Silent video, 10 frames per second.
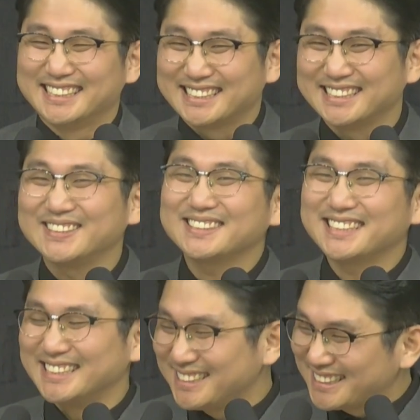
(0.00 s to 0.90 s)
이런 게
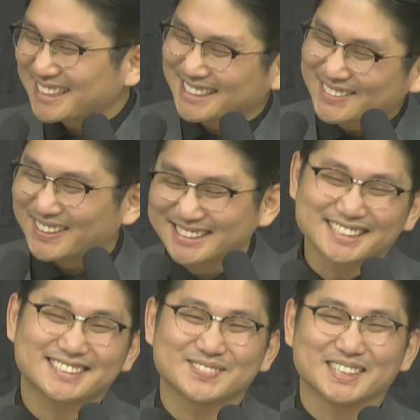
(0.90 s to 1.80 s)
인지상정
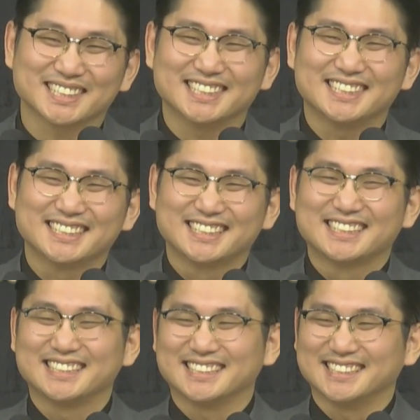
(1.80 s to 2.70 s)
아니겠습니까?
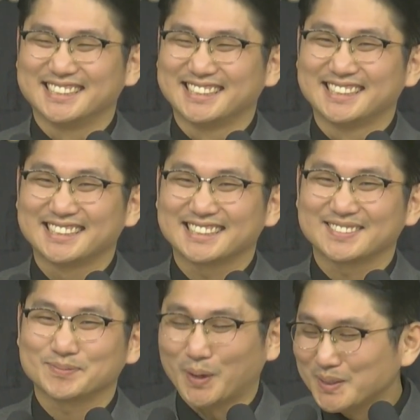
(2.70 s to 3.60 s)
네.
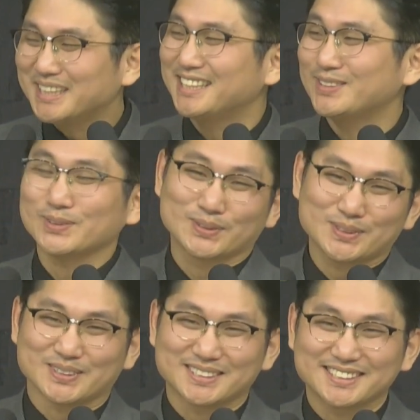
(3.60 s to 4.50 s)

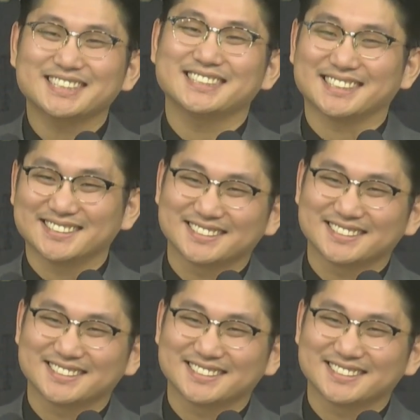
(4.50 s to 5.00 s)
뻔해도 그렇잖아요.